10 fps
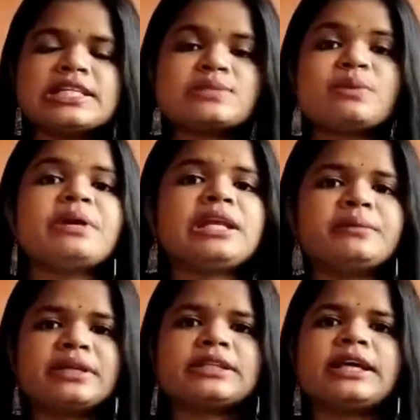जिसमें मेरी
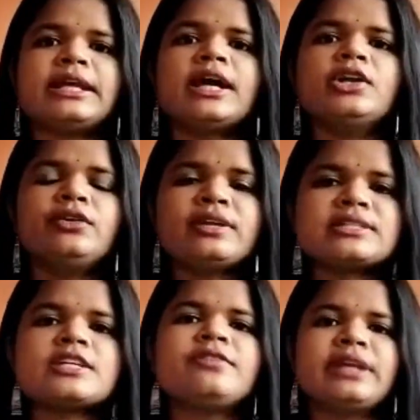मदद करेगा
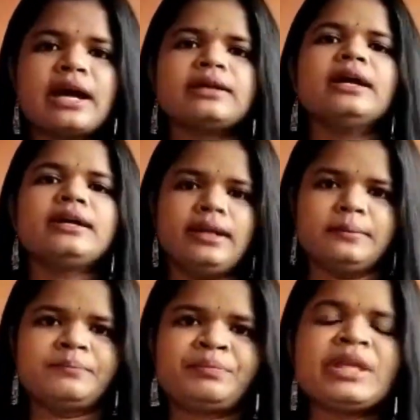न्यूट्रीचार्ज वीरांगना
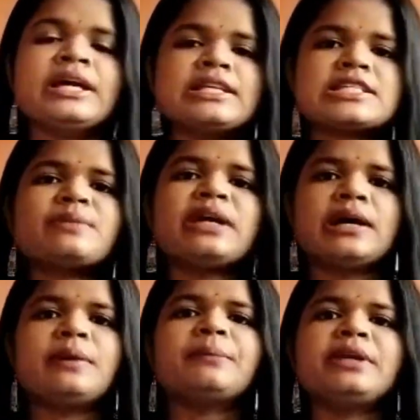क्लब जिसमें
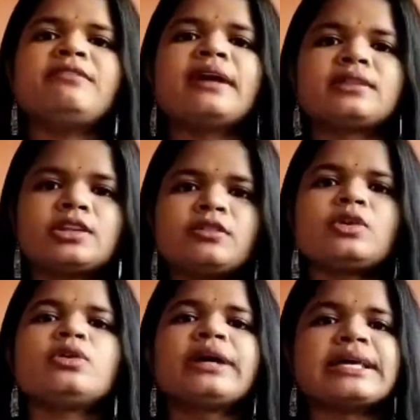हम अपने व्यक्तित्व
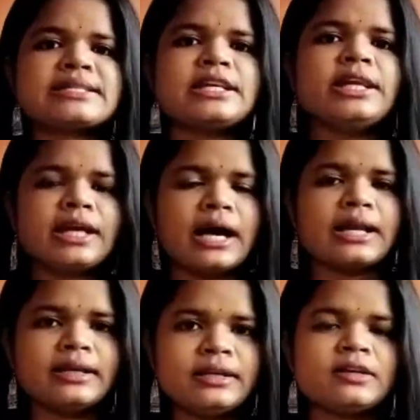को कैसे
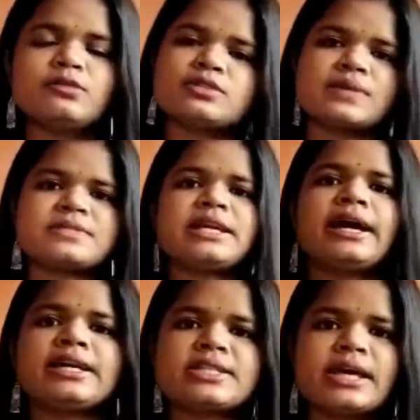निखारे वो सब
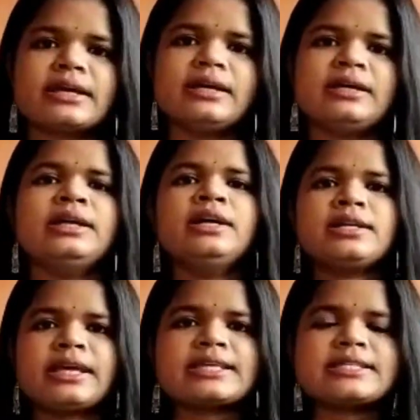सिखाया जाएगा
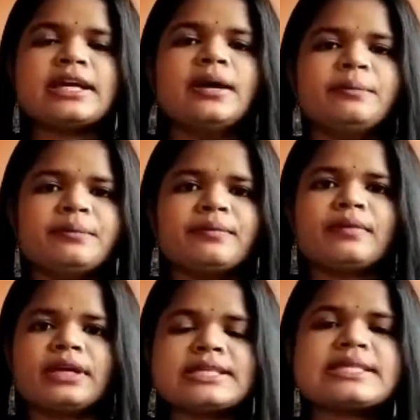कैसे हम
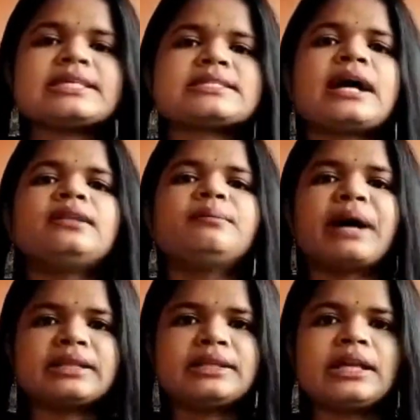किसी के साथ
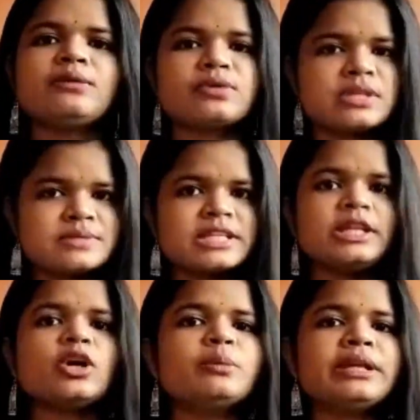बात करें वो सब
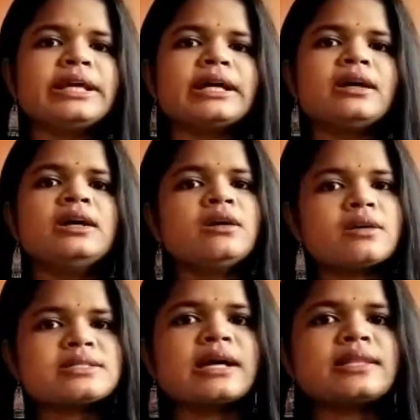सीखने को मिलेगा
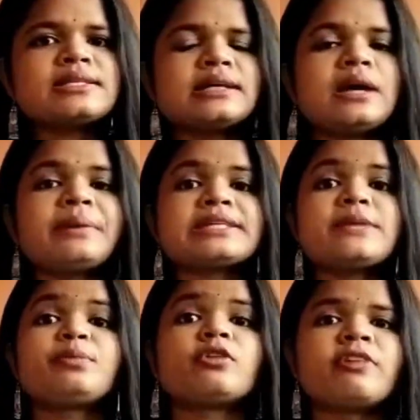और साथ ही साथ हम कैसे
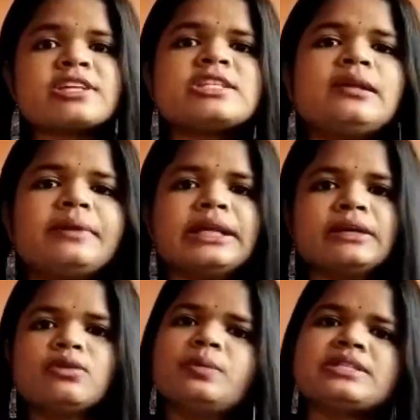प्रोफेशनल
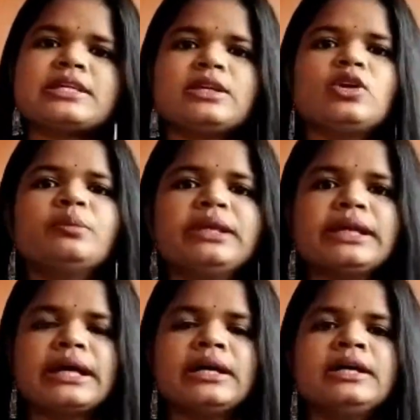बने वो भी सीखने को
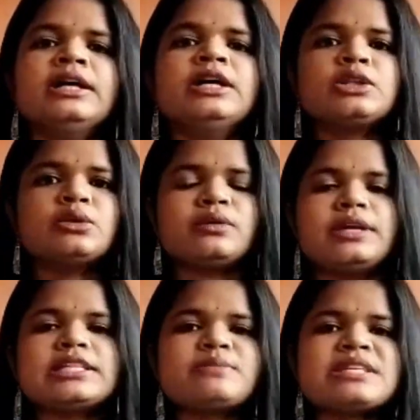मिलेगा तो
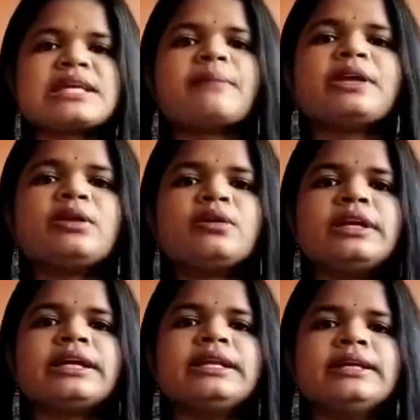इसमें शामिल
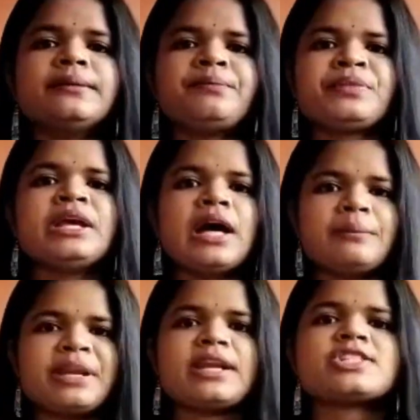होने के लिए
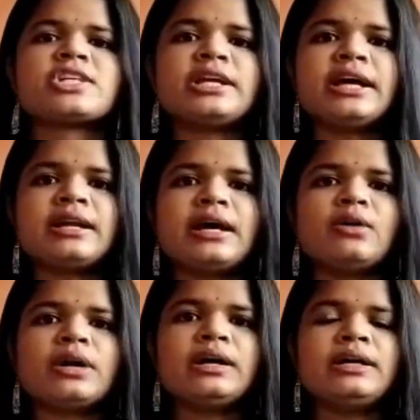हमें रजिस्ट्रेशन करना
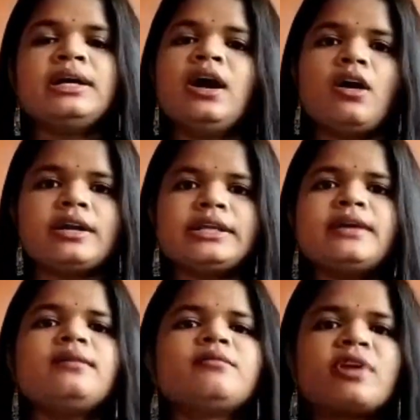होगा और
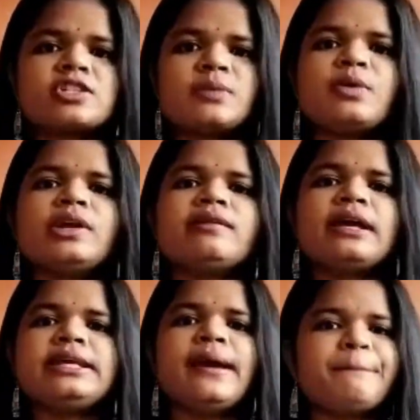ये वर्कशॉप होने
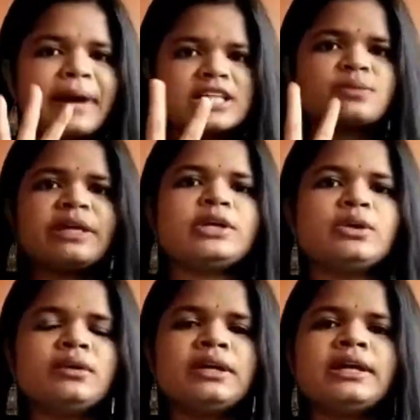वाली है पांच मई
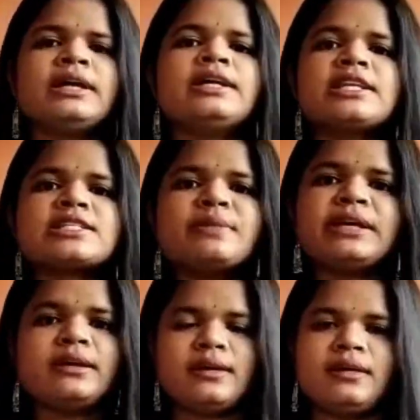को जिसमें
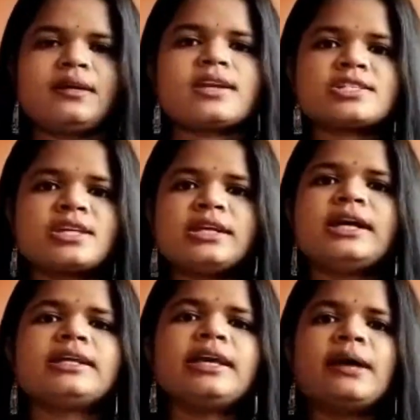रजिस्ट्रेशन
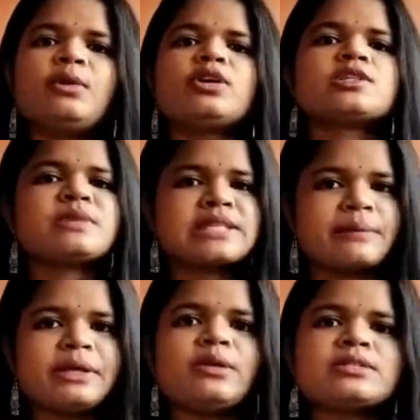करके हम लोग इसमें
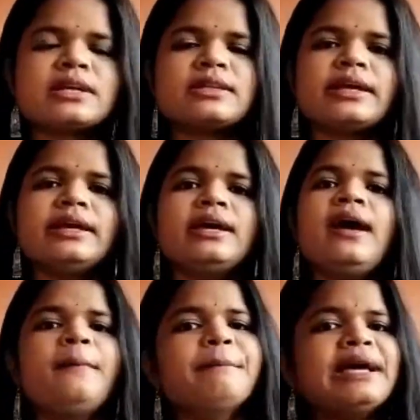शामिल हो सकते हैं
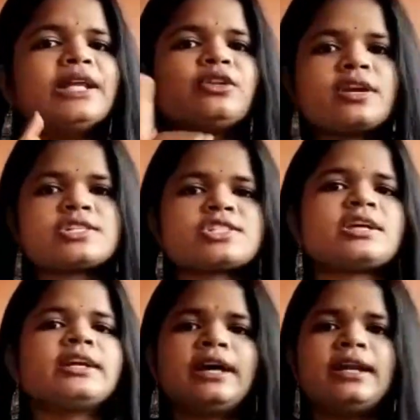मैंने तो
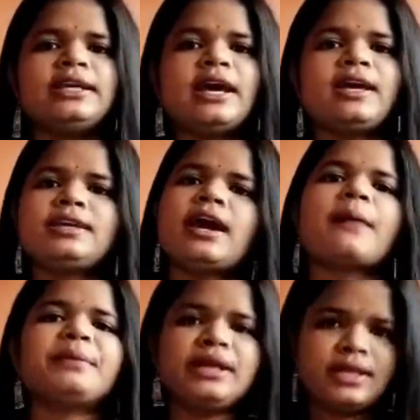रजिस्ट्रेशन कर लिया है कि
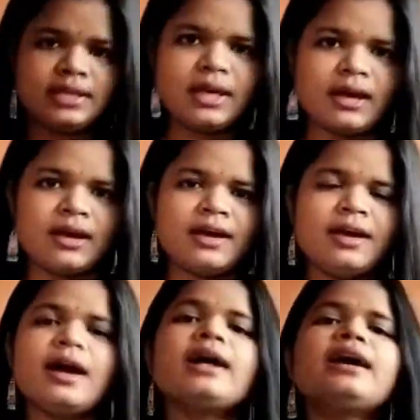आपने किया
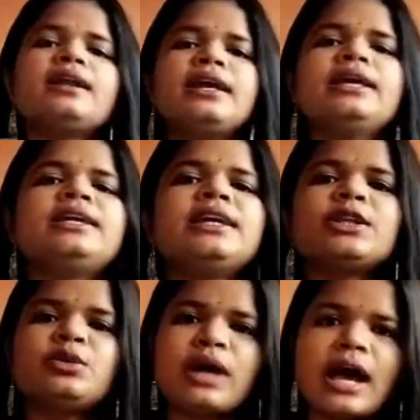अगर नहीं किया
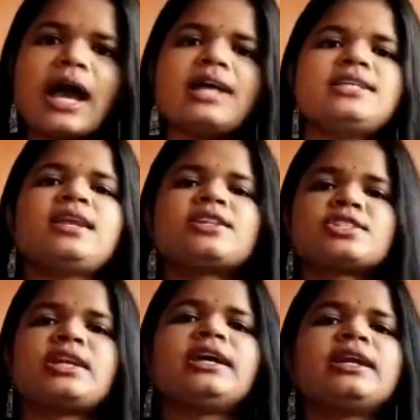तो आज ही
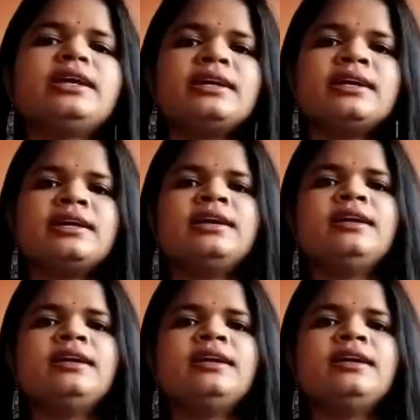रजिस्ट्रेशन करें